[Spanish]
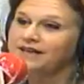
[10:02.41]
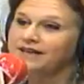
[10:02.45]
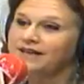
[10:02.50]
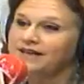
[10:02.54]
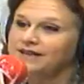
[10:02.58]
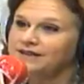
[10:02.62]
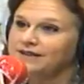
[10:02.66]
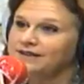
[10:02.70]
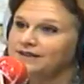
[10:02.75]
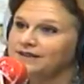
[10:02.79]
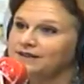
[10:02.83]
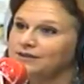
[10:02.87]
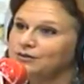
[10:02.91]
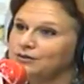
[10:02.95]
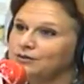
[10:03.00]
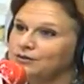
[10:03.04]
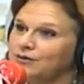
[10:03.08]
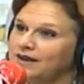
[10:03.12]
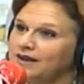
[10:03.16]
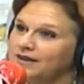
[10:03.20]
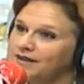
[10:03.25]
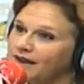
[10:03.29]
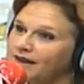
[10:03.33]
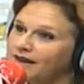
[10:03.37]
y de su
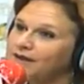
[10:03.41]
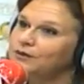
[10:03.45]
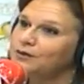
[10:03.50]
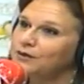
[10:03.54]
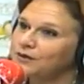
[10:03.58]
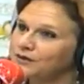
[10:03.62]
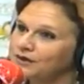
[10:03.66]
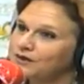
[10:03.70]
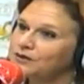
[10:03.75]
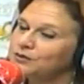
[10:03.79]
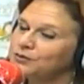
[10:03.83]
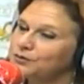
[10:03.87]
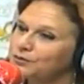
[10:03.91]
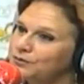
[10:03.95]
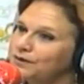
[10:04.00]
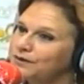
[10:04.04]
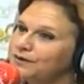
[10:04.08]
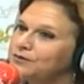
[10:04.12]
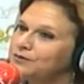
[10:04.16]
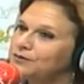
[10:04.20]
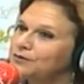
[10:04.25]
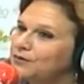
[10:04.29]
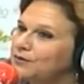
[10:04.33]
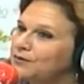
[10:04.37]
arraigo y de sus
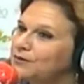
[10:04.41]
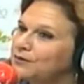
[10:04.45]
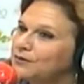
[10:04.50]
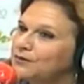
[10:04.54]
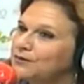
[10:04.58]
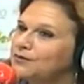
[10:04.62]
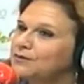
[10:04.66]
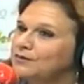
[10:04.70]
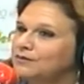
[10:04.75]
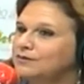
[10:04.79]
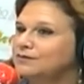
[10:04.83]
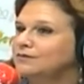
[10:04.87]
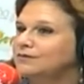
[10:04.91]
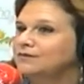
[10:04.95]
vínculos